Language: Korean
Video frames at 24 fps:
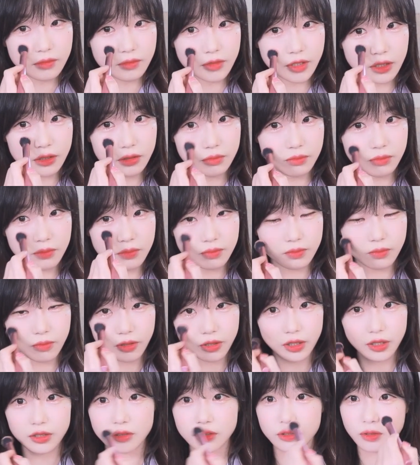나는
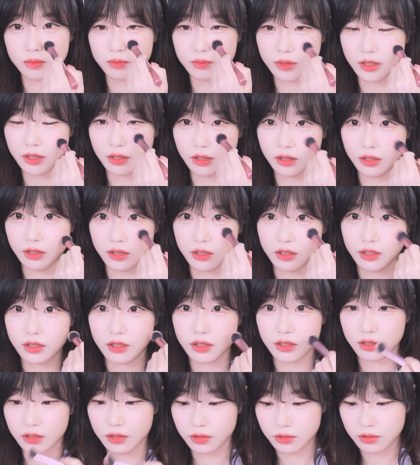뭐라 했지 엄마가
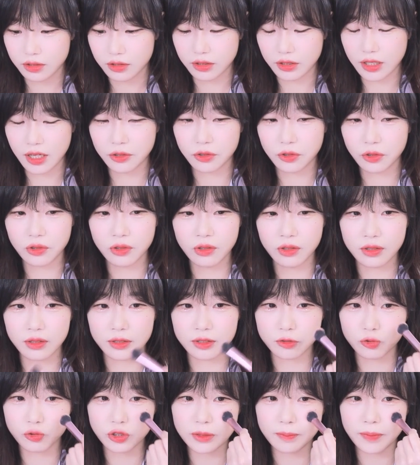내년
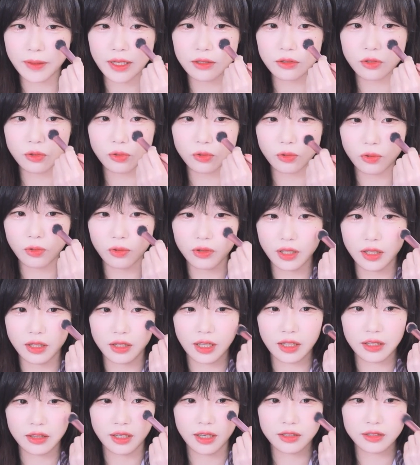98년도로
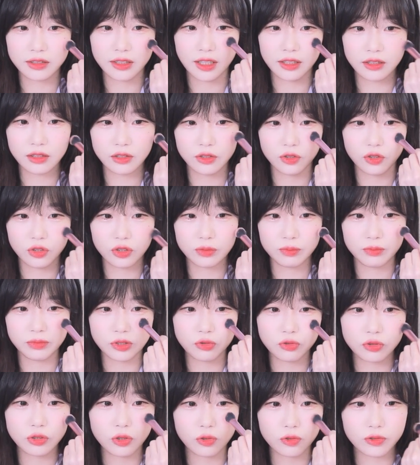내가 나, 를 낳는 거를
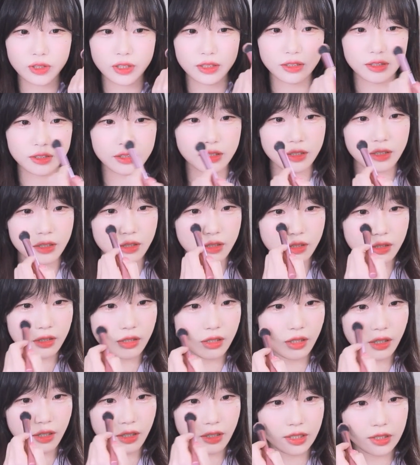미루려고 했는데
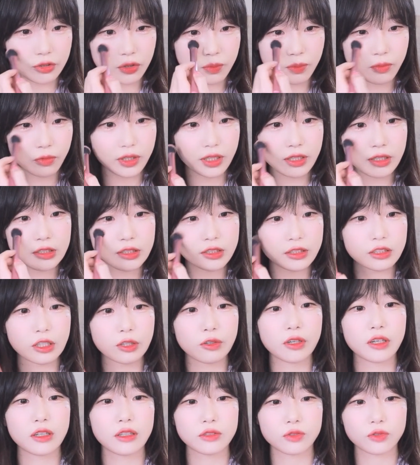내가 예정보다 일찍
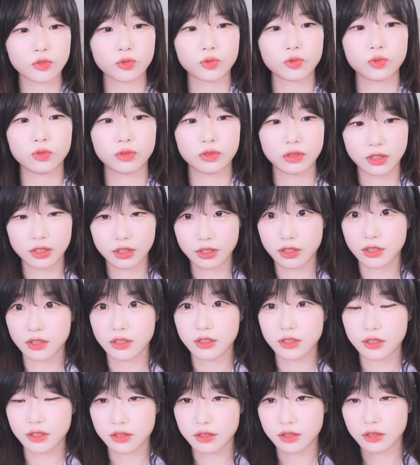나와가지고
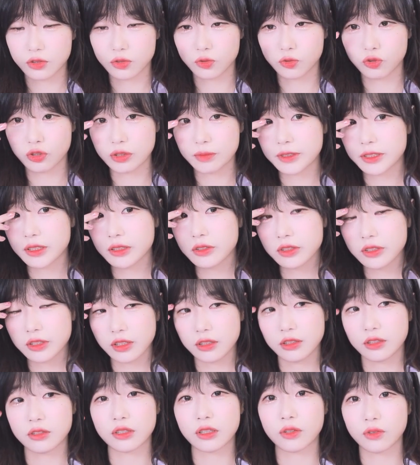그래서
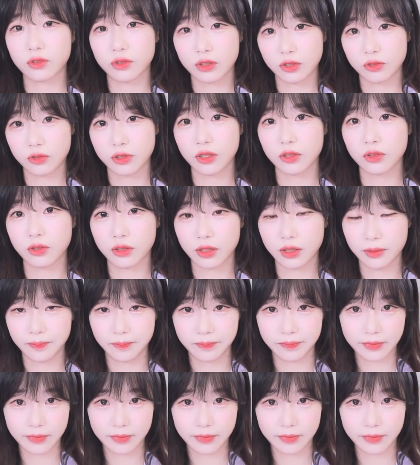97년생이 된 거라고 하더라.